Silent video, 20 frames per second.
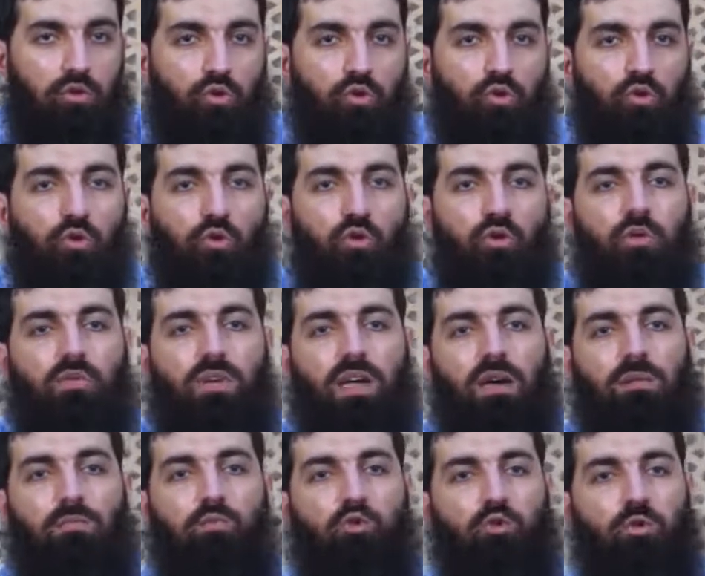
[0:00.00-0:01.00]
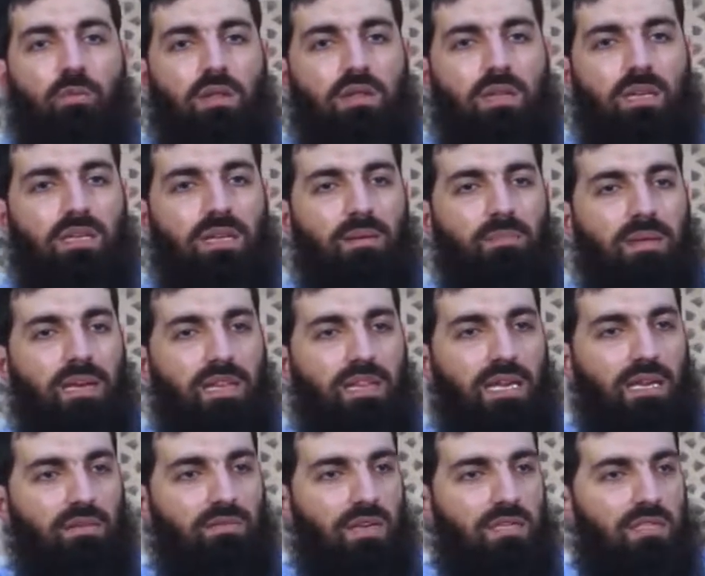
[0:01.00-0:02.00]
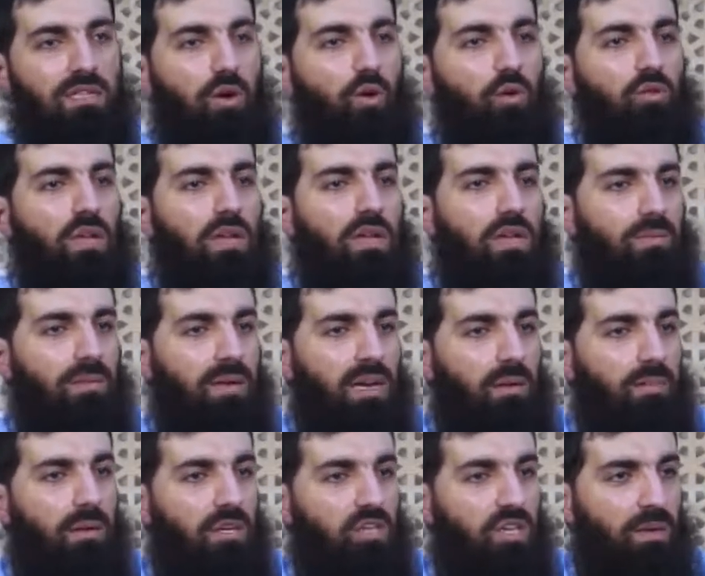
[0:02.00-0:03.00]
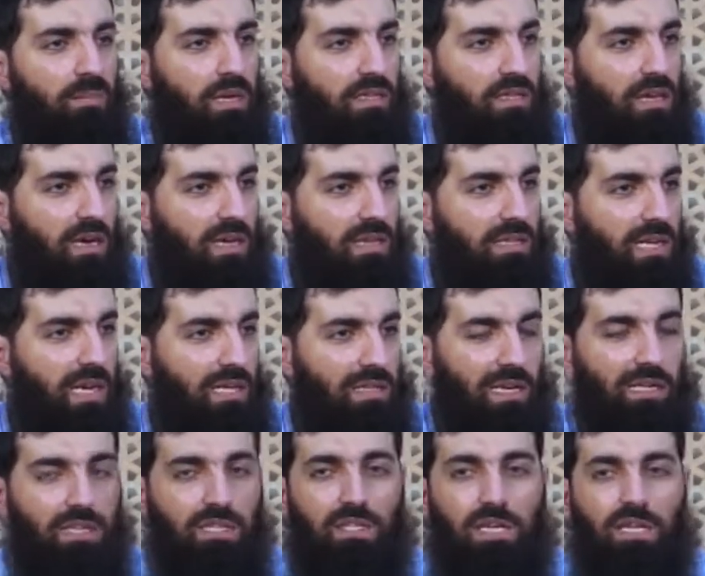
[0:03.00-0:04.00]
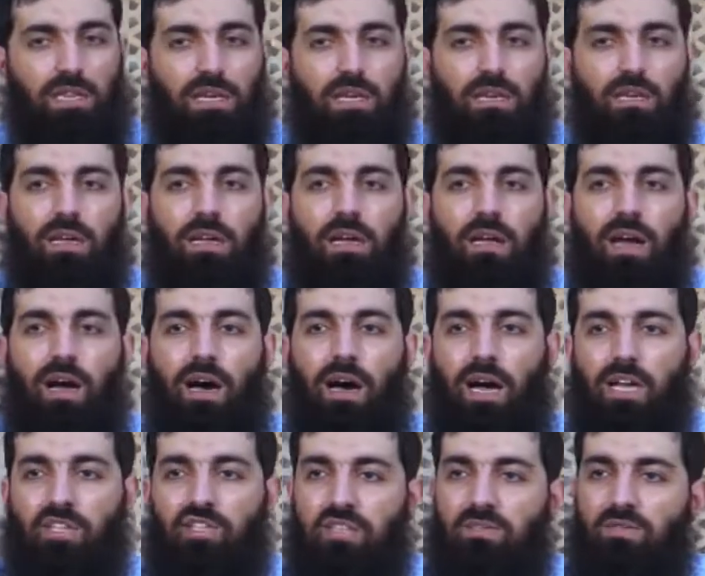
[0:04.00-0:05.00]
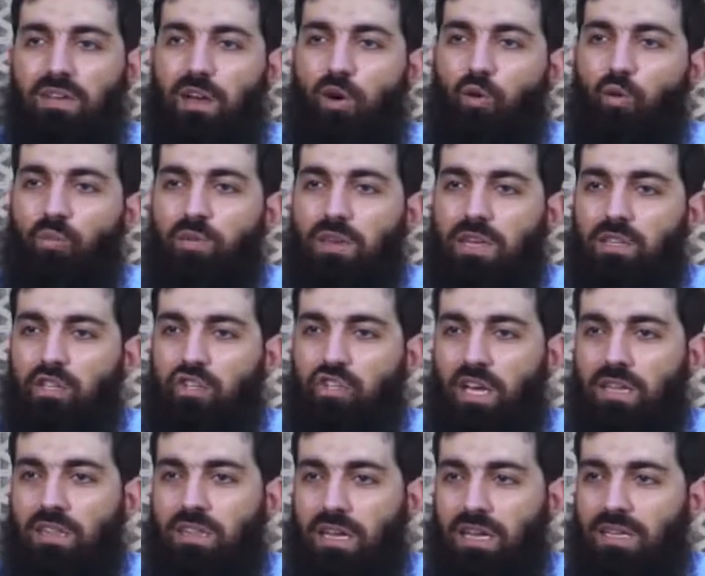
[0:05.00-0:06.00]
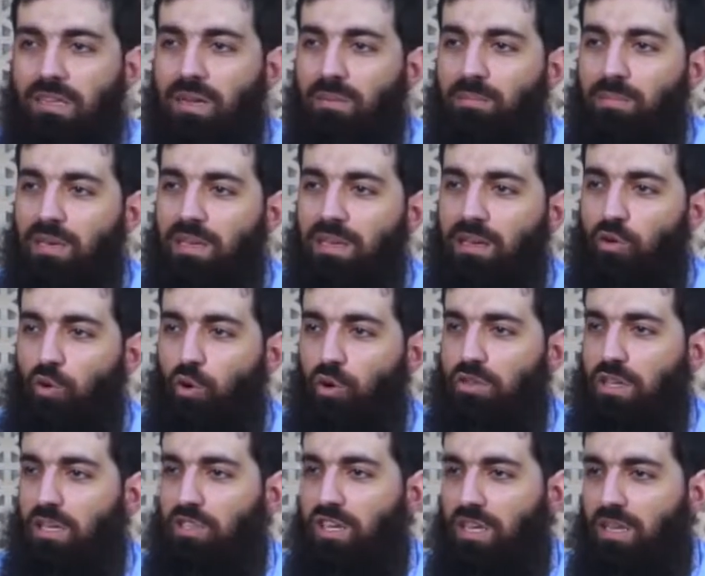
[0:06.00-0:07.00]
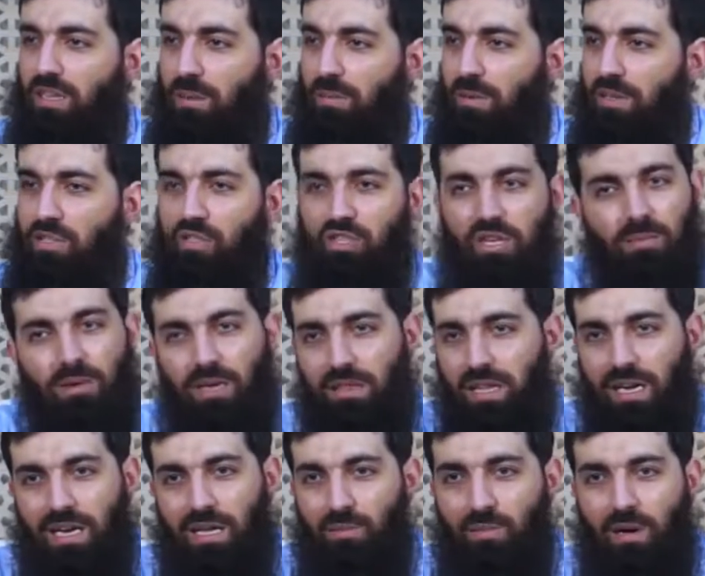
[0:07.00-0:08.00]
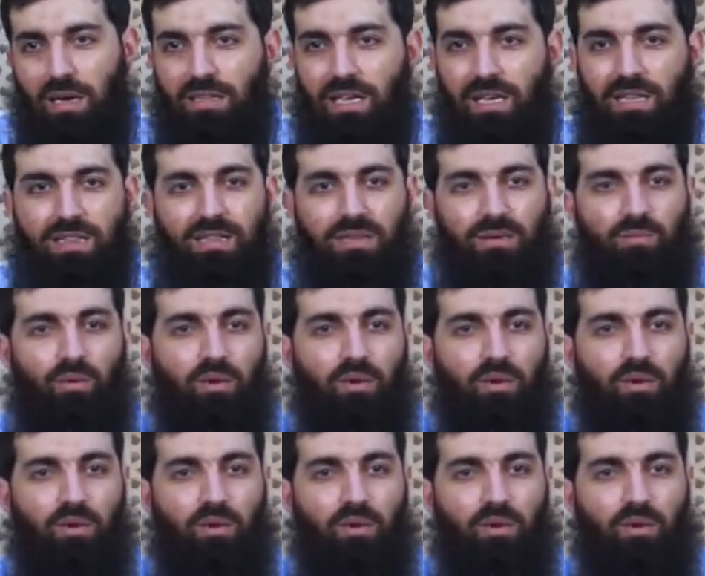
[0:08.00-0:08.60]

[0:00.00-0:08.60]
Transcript: Çünkü veya Müslümanlardan birileri varsa onlarla beraber cemaat halinde eda edecekler haccın veya umrenin şartlarından biri orada namazı cemaatle kılmak değildir.